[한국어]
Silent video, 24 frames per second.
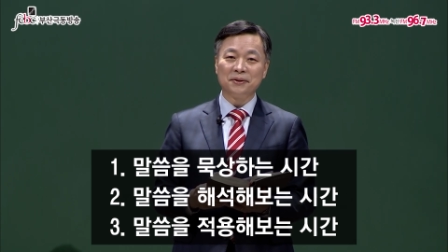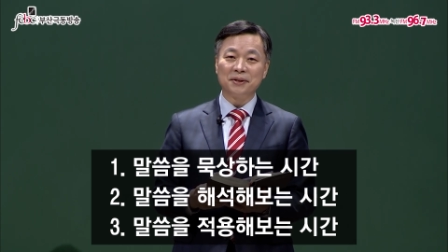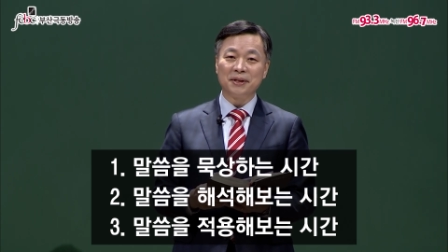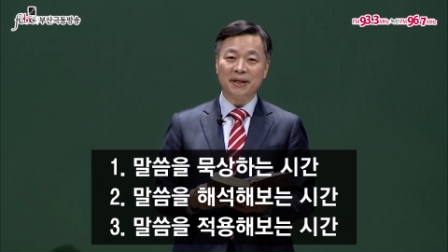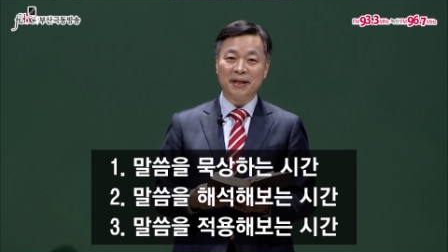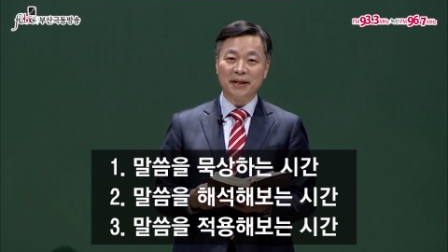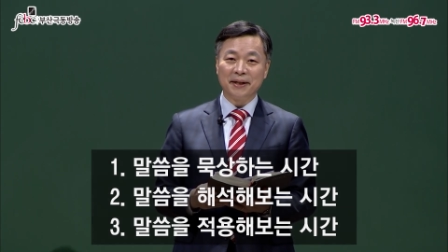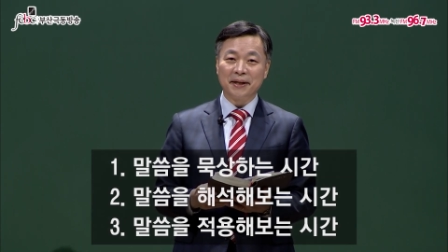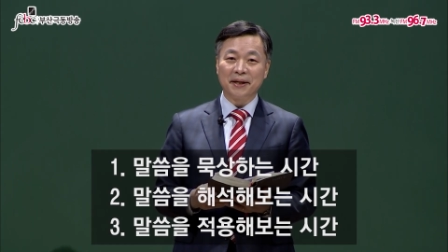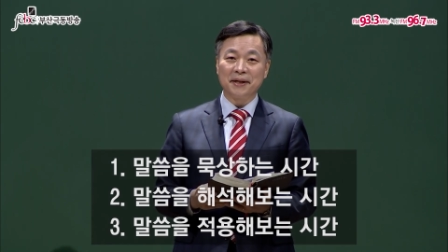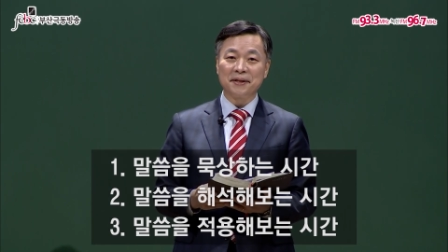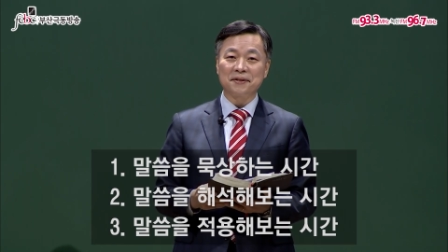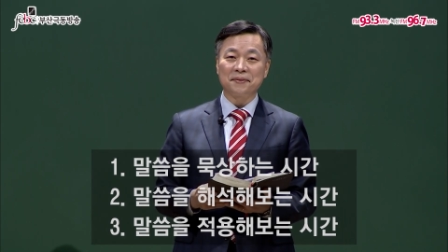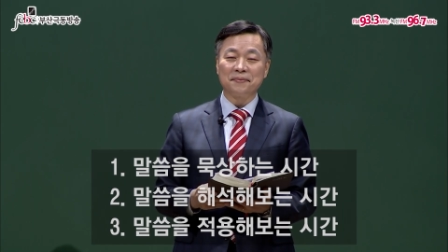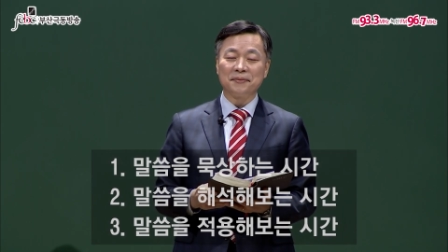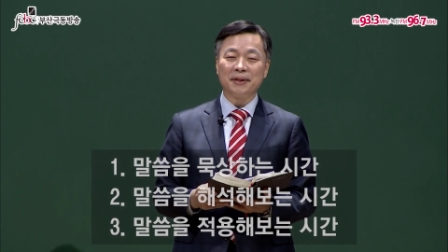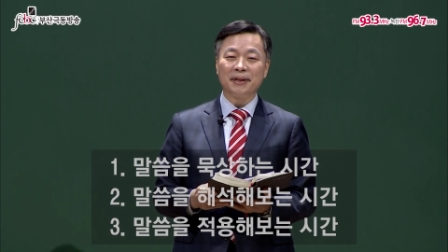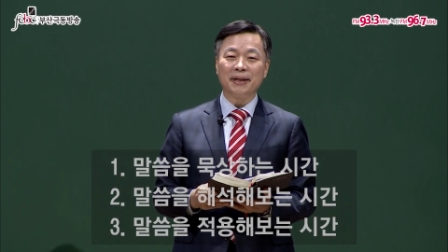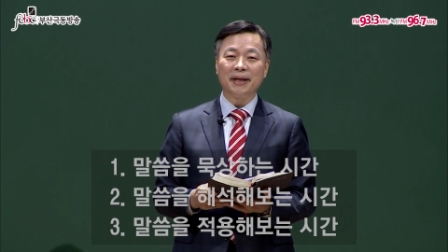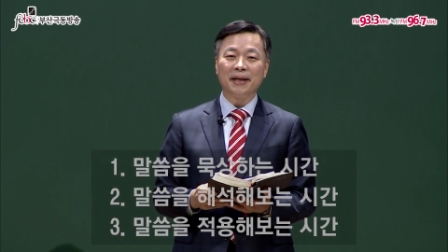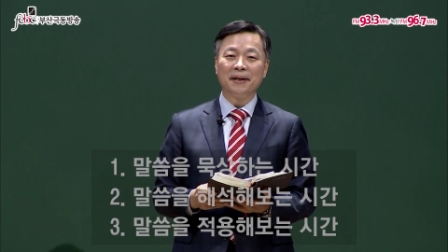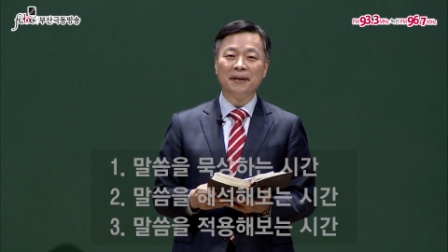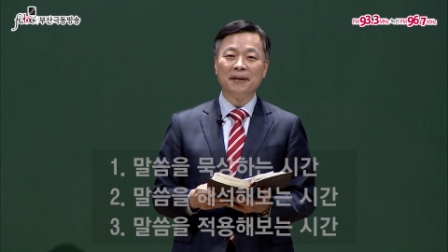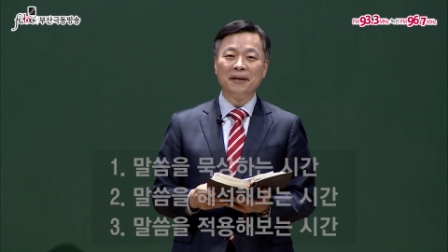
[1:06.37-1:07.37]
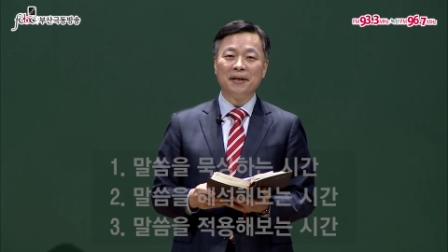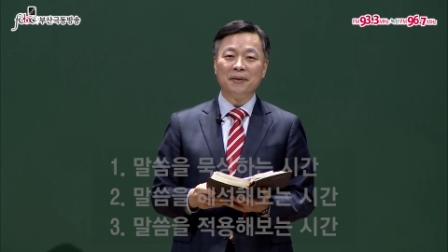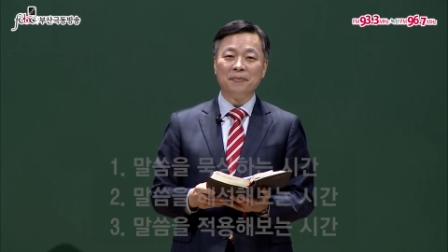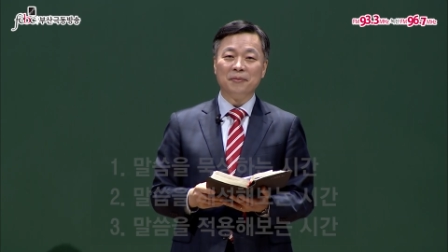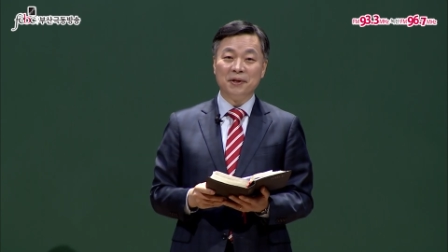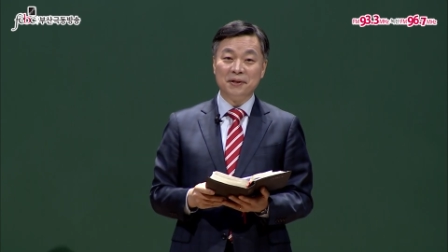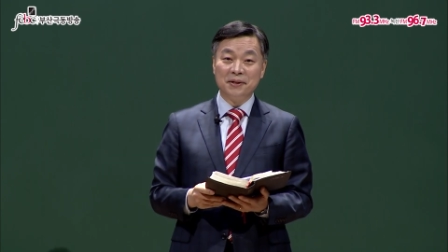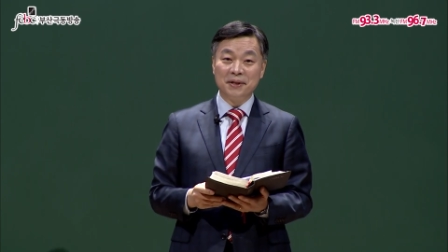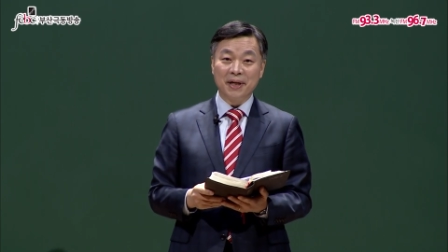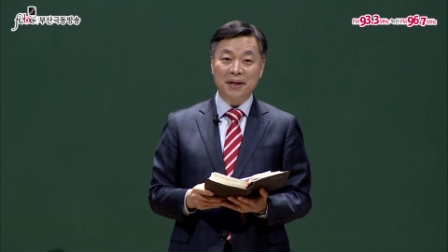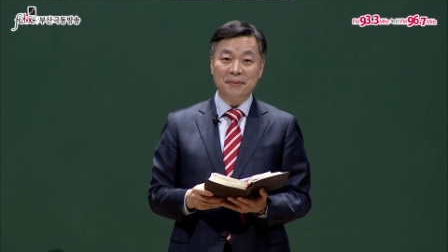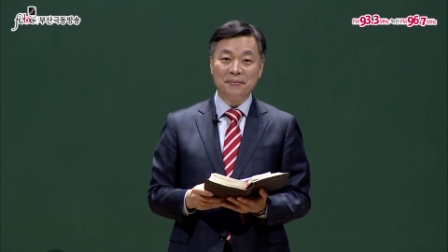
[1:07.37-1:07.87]
진행되겠습니다.
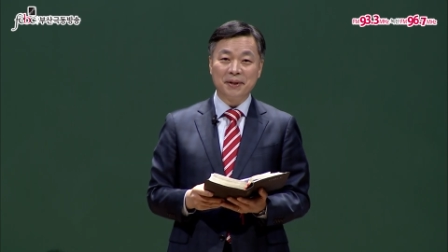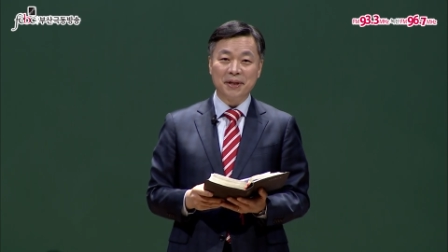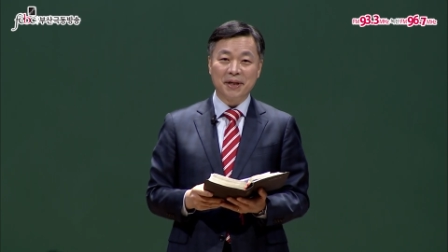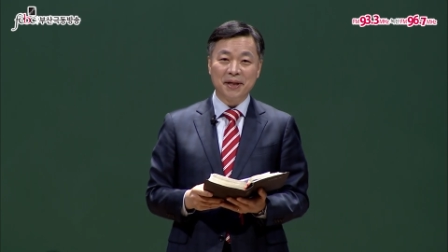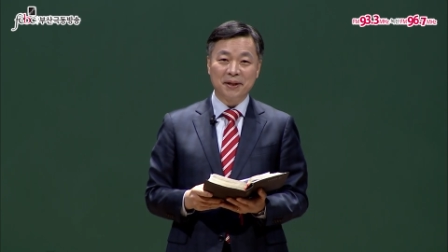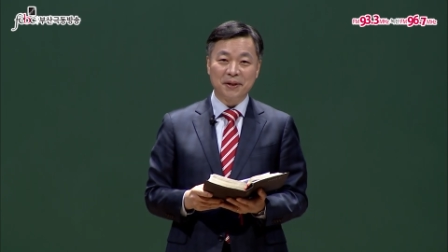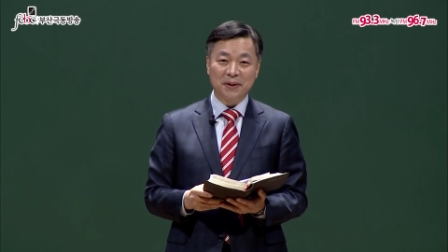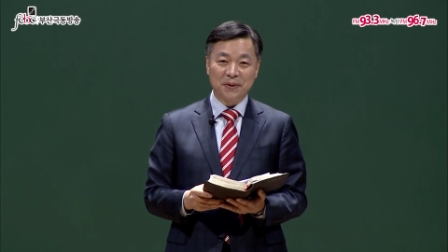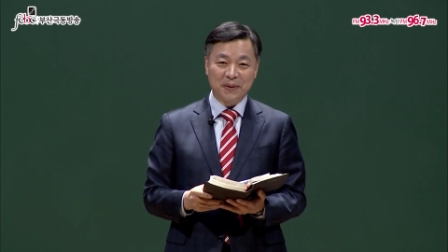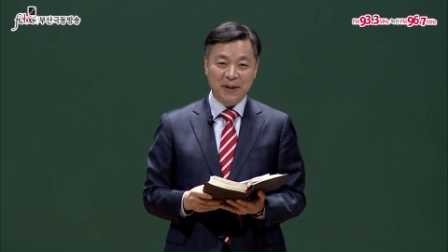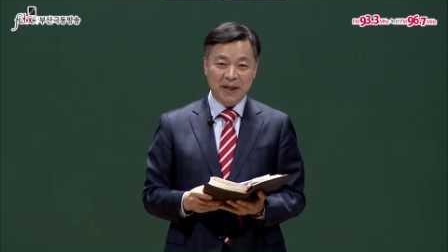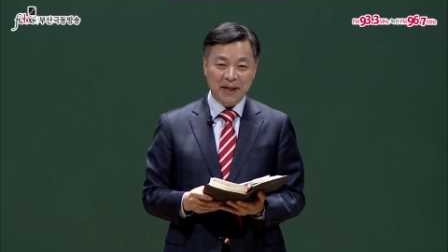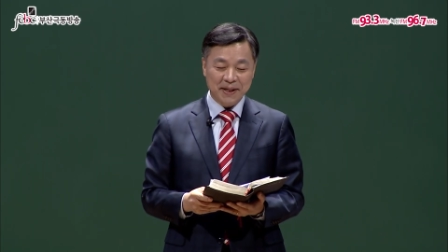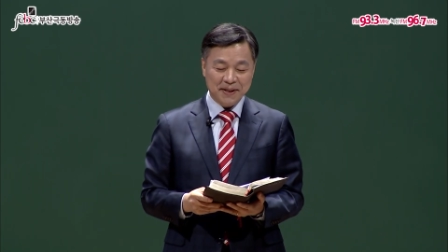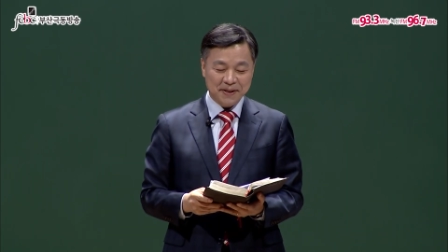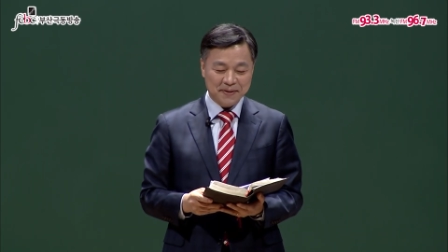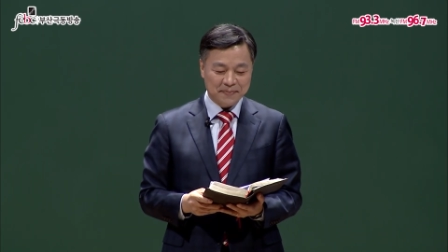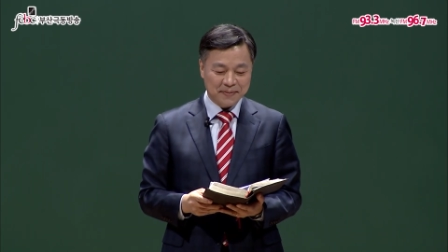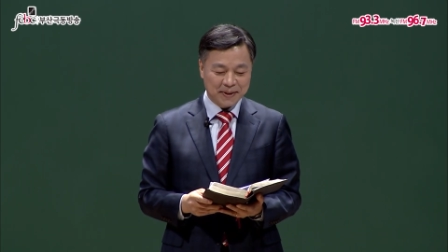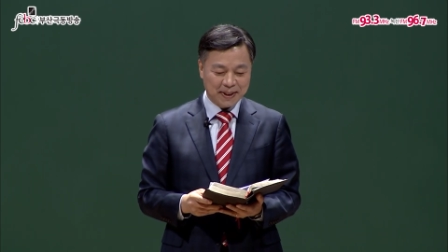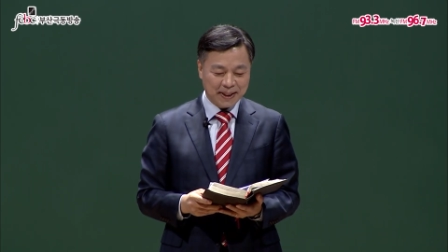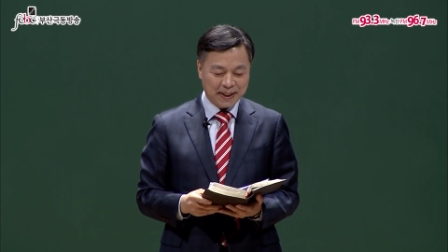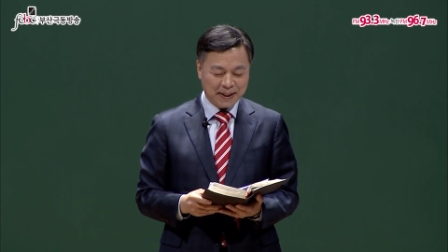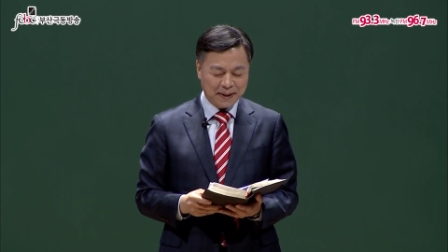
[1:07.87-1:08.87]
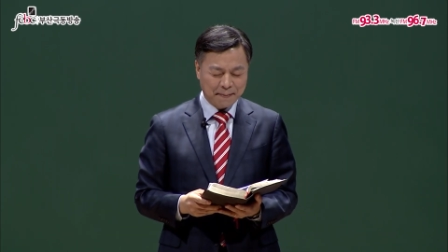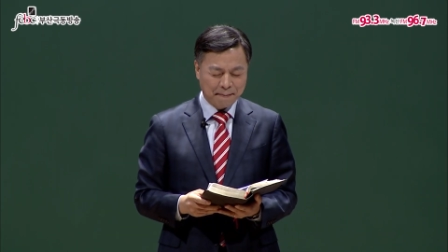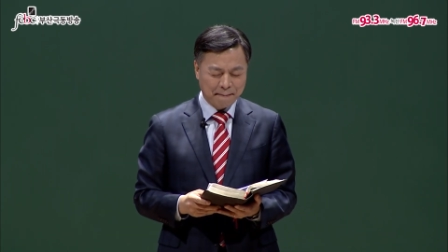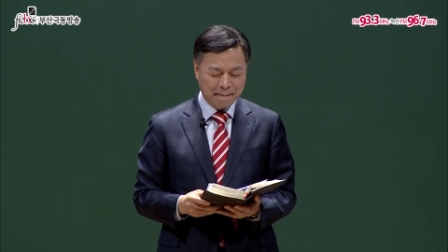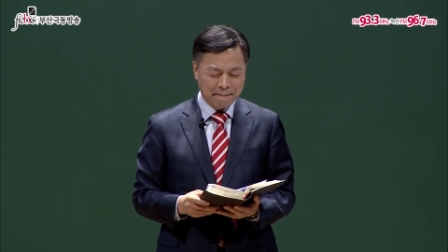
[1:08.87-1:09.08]
먼저 함께 기도하겠습니다.